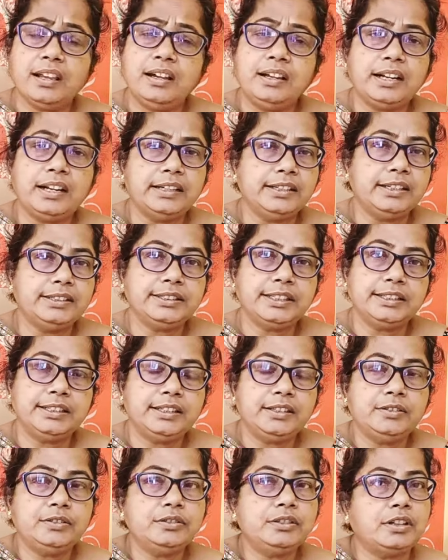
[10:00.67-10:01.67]
রান্না
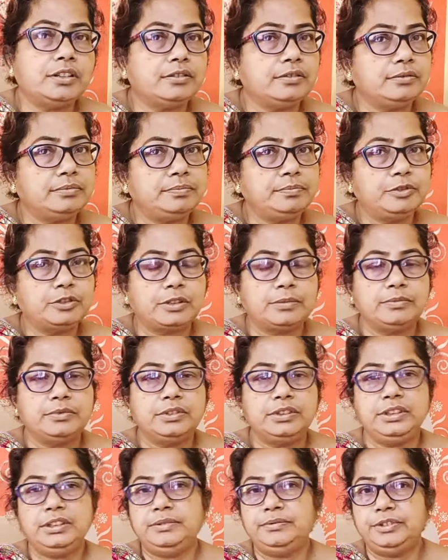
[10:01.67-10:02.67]
চ্যানেলেও ধরো
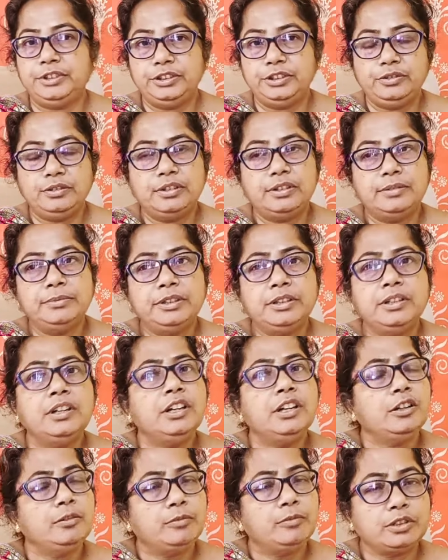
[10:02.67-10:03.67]
মোটামুটি ভিডিও আমি
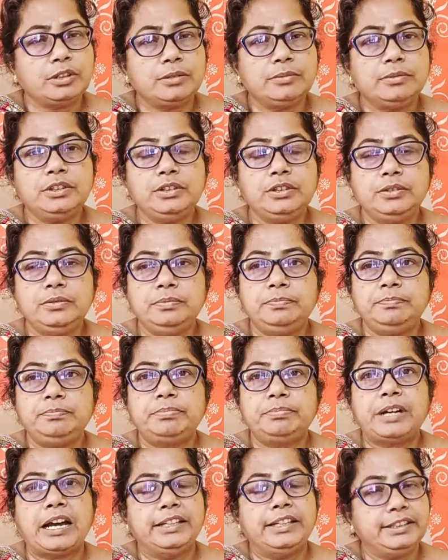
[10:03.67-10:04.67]
মোটামুটি
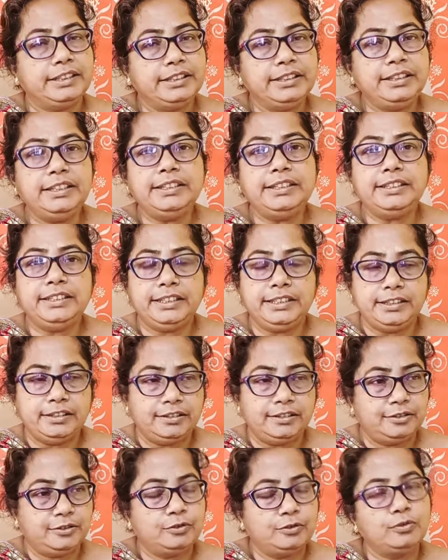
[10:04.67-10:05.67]
প্রায় দিনই দিই
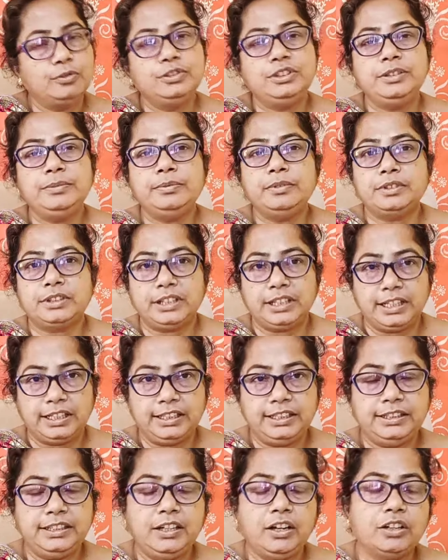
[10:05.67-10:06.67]
রোজই বলতে
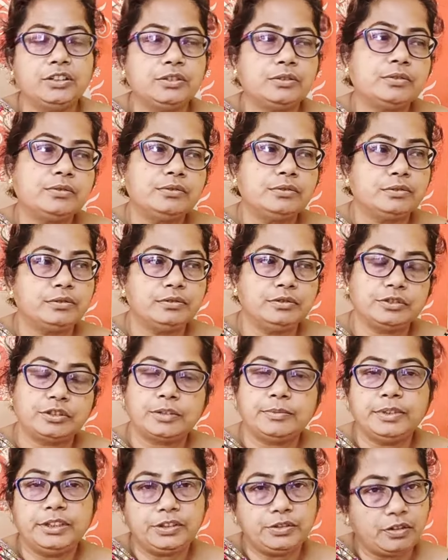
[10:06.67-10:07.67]
গেলে দিই হয়তো কোনো কোনো
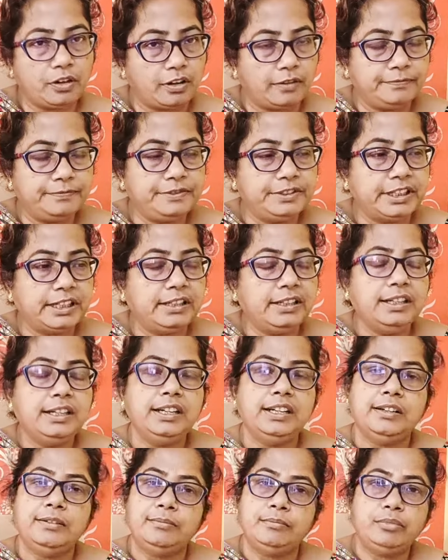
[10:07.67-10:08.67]
সময় একটু অফ যায়
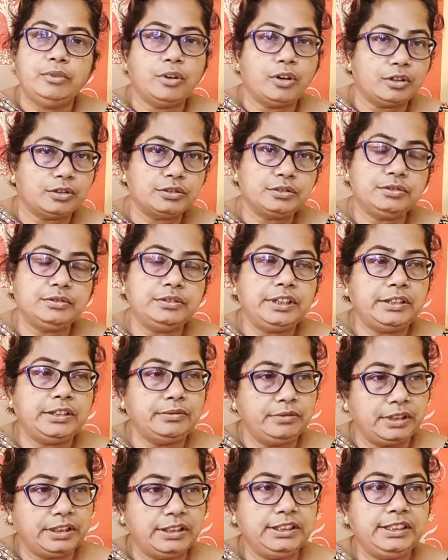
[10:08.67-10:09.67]
ব্লক তো
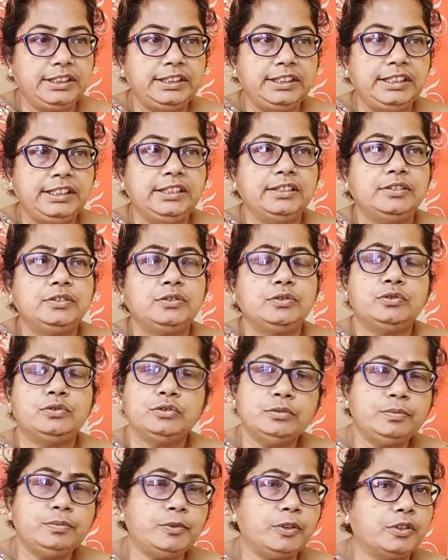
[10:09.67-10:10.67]
রেগুলারই দিই
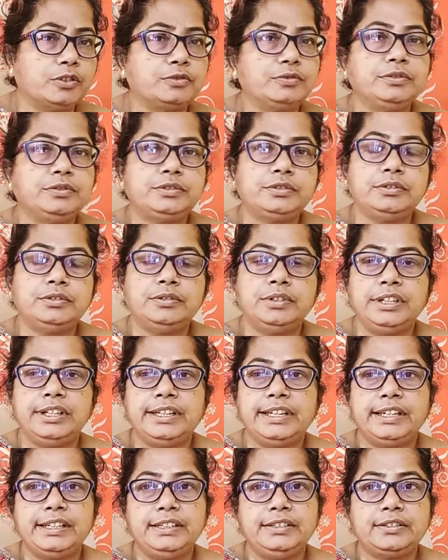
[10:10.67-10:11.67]
খুব অসুস্থ হয়ে
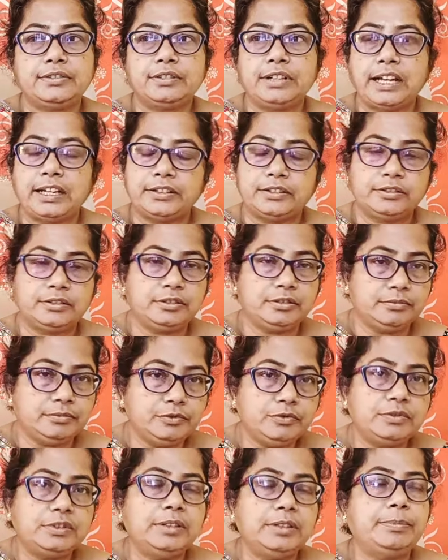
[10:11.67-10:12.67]
গেলে যখন একদম
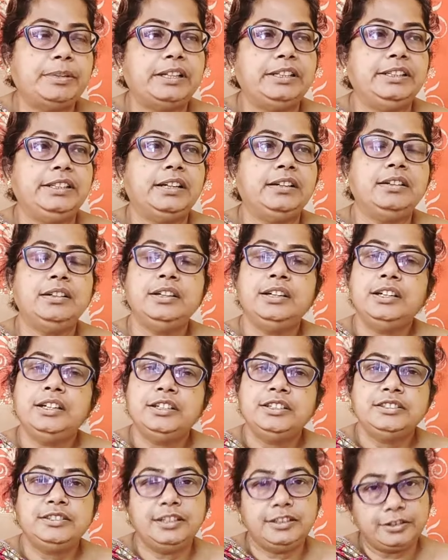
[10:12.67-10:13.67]
উঠতে পারি না
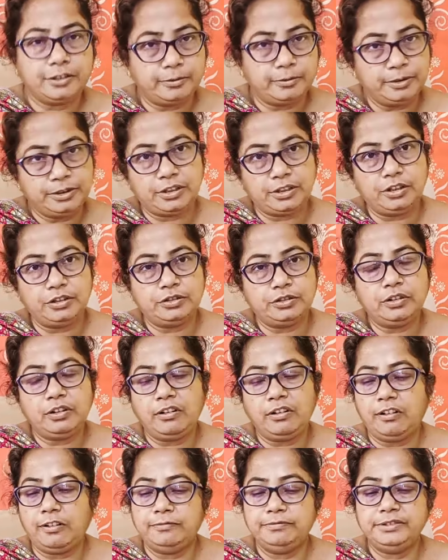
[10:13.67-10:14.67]
সেই সময়টা হয়তো
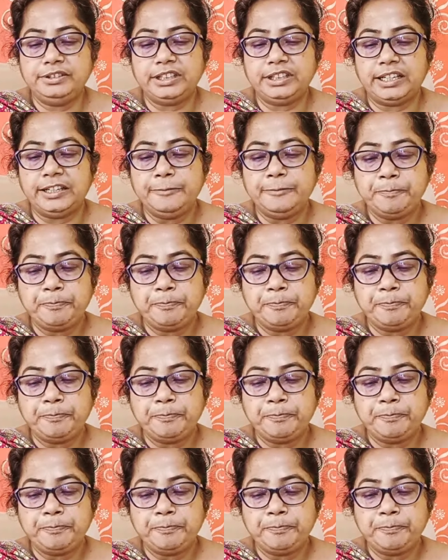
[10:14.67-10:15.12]
অফ যায়